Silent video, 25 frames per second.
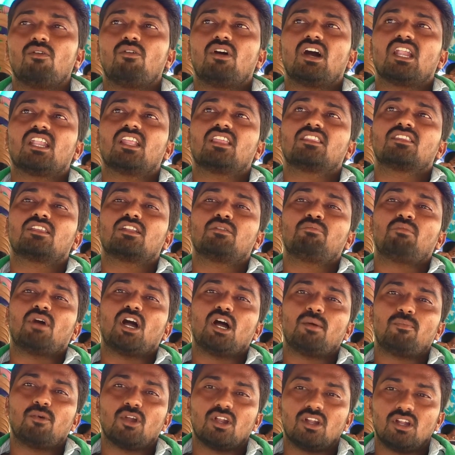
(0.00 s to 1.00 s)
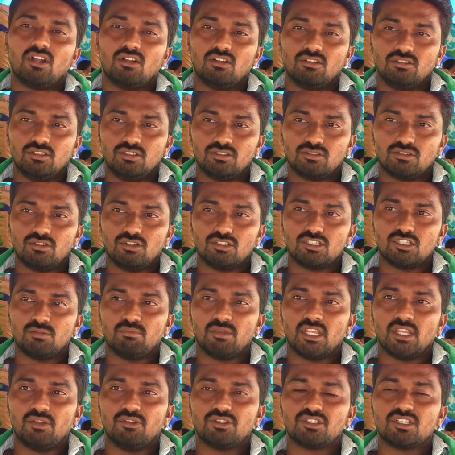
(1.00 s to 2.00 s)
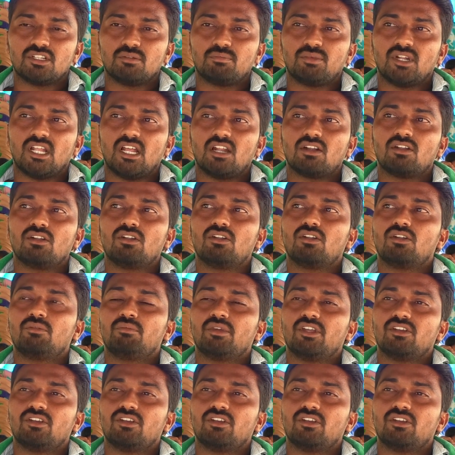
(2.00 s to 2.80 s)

వాళ్ళందరూ మా పొలాల్లో తీసుకొచ్చి మేము ఇచ్చిన ప్లాట్లలో